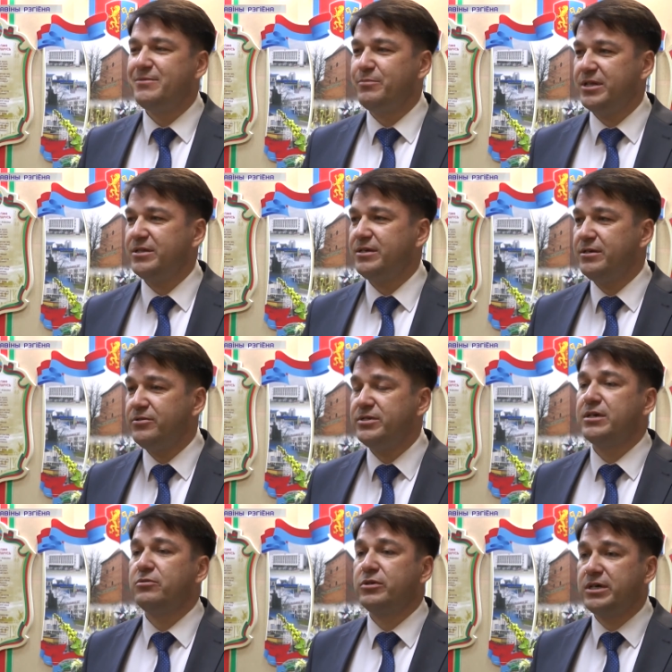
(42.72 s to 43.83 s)
молодые люди,
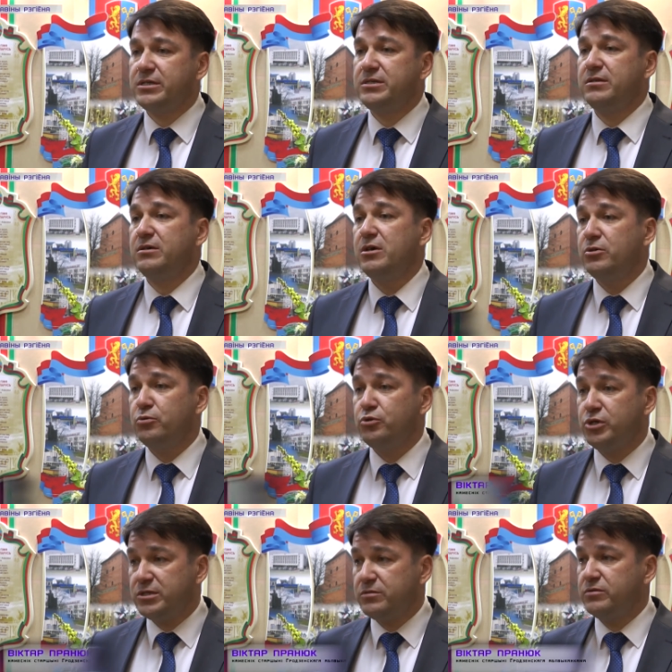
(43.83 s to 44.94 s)
которые хотят
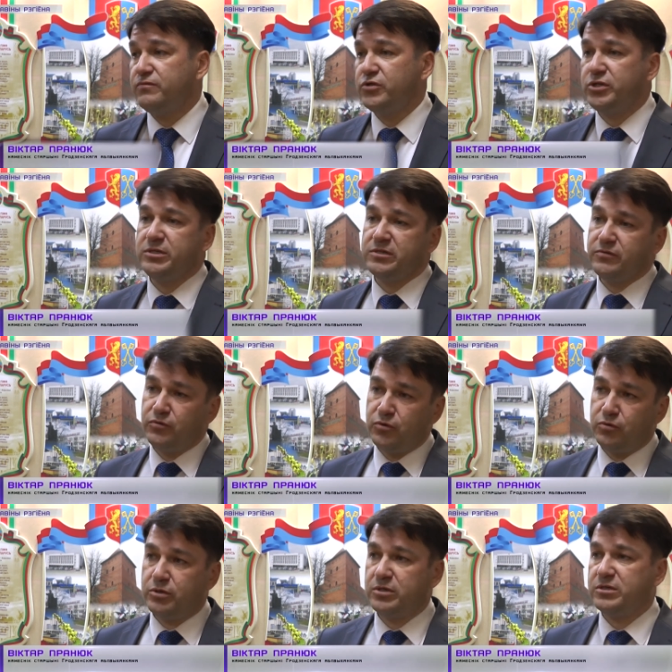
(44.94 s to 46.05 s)
участвовать в жизни своего города,